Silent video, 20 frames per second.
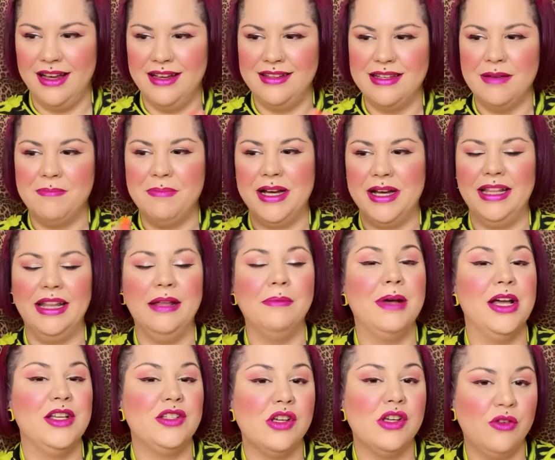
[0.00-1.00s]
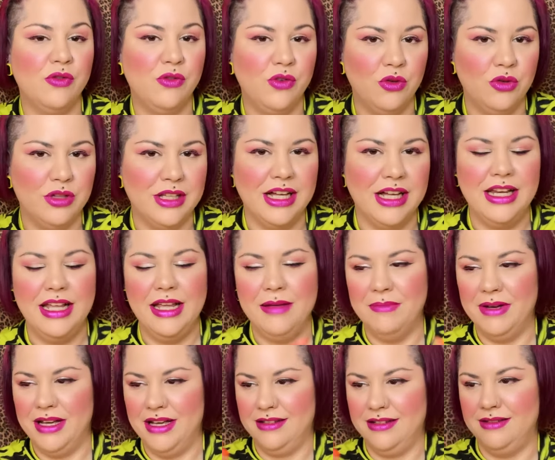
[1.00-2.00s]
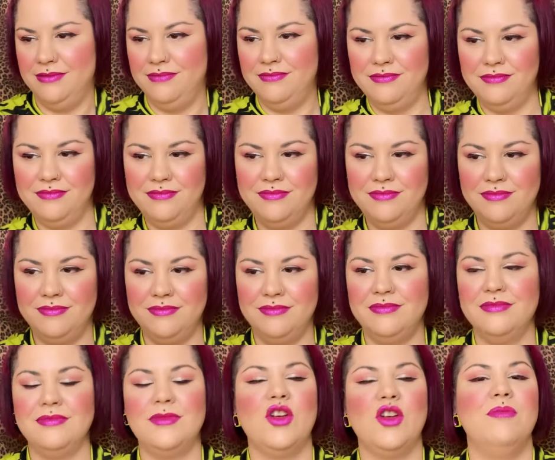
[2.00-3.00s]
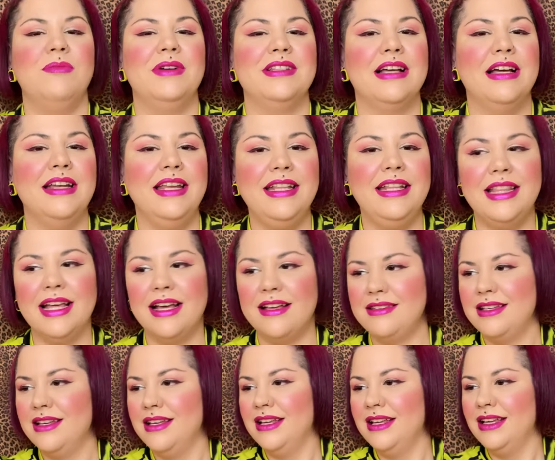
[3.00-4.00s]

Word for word: esa parte más frutal y más mm, con más ganitas